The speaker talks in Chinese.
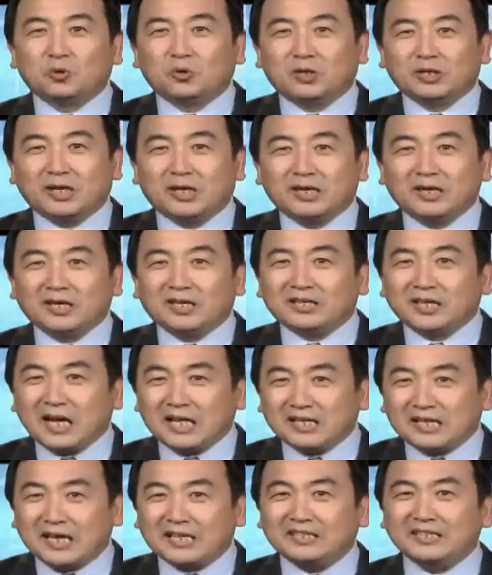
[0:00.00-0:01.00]
过的，
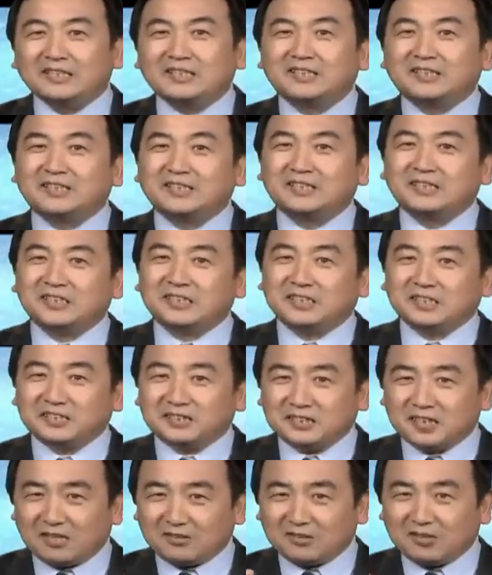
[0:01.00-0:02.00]
看待任何事情，
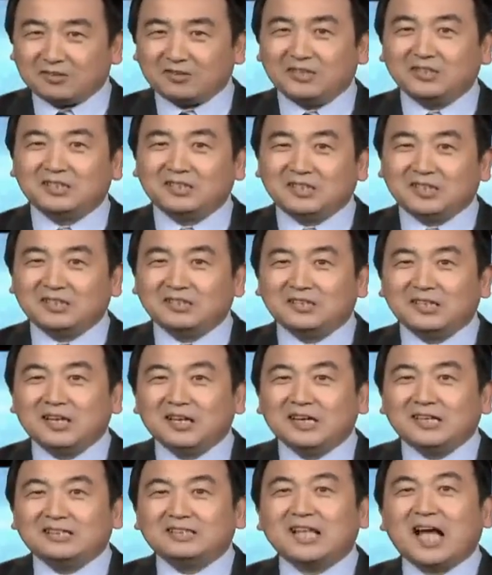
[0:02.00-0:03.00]
小到一个人，
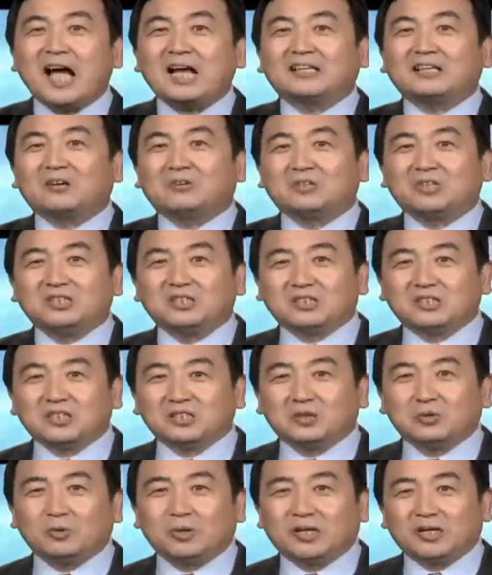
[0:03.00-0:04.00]
大到一个
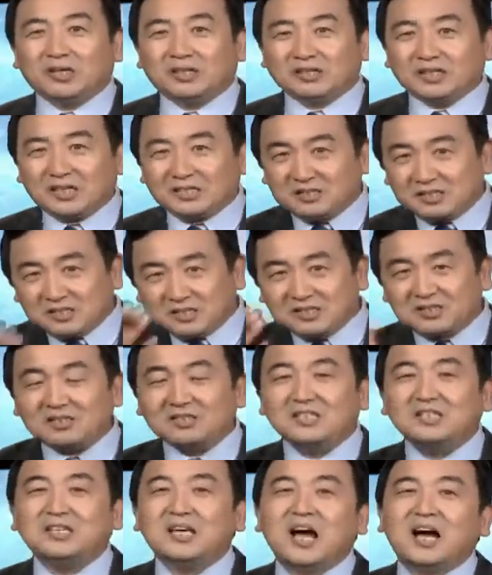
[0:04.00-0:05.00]
社会，它是
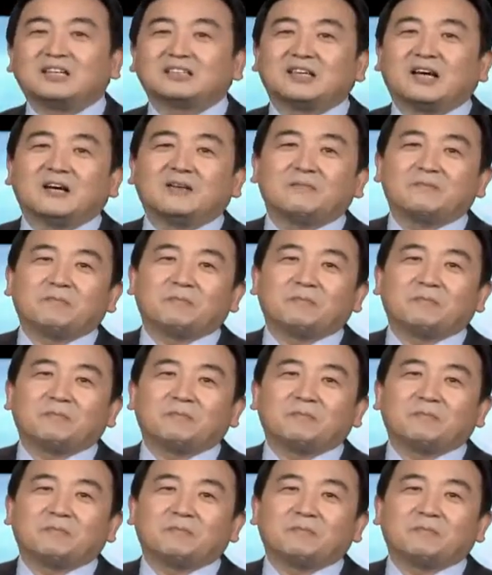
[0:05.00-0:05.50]
是一样的。